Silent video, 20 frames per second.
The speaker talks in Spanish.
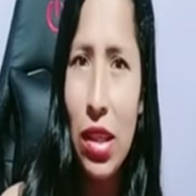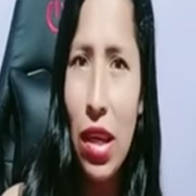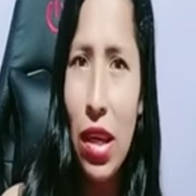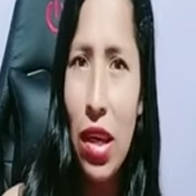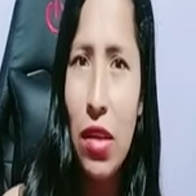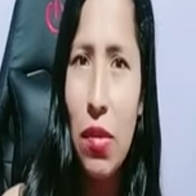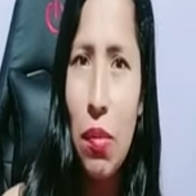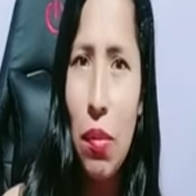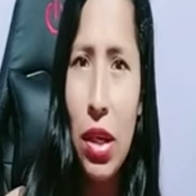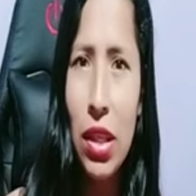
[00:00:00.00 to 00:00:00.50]

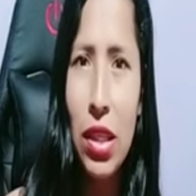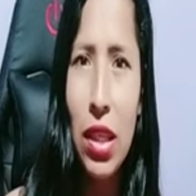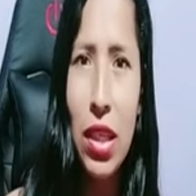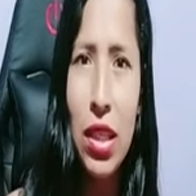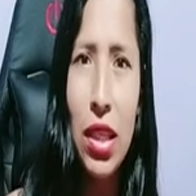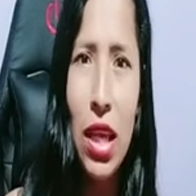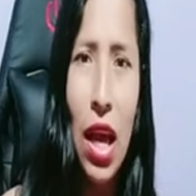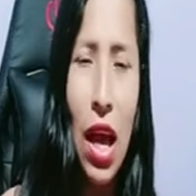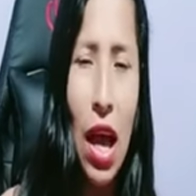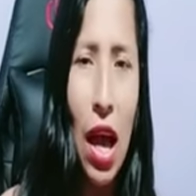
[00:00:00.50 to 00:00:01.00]
seis
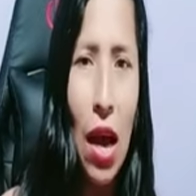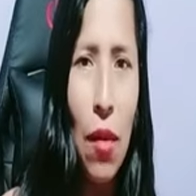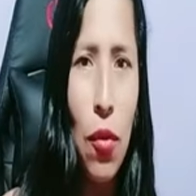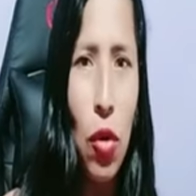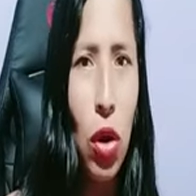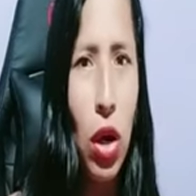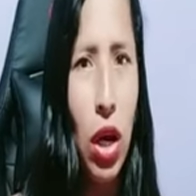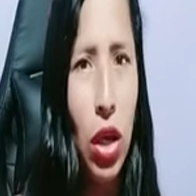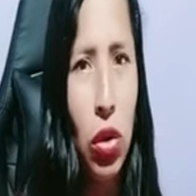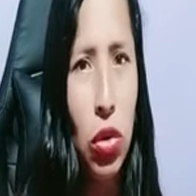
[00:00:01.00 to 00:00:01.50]
meses ha
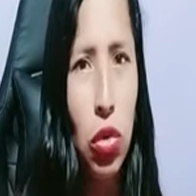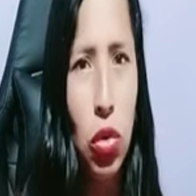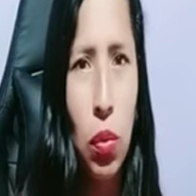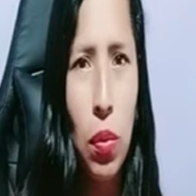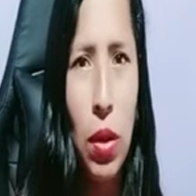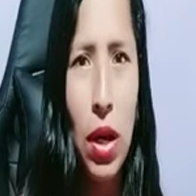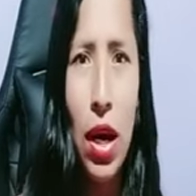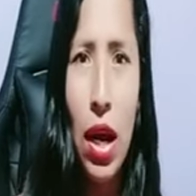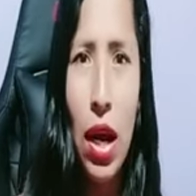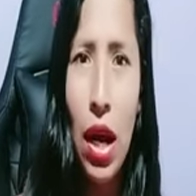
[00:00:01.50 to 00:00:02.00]
violado su
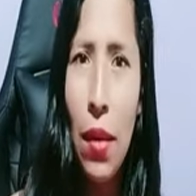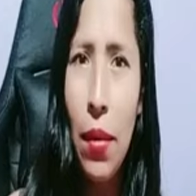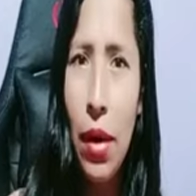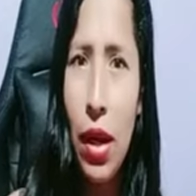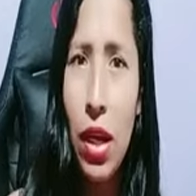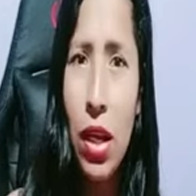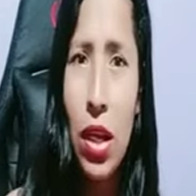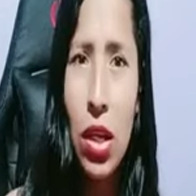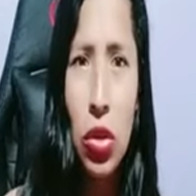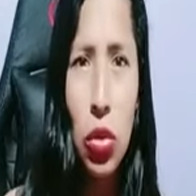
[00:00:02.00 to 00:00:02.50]

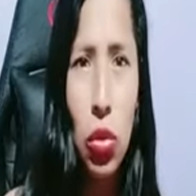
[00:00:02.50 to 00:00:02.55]
palabra,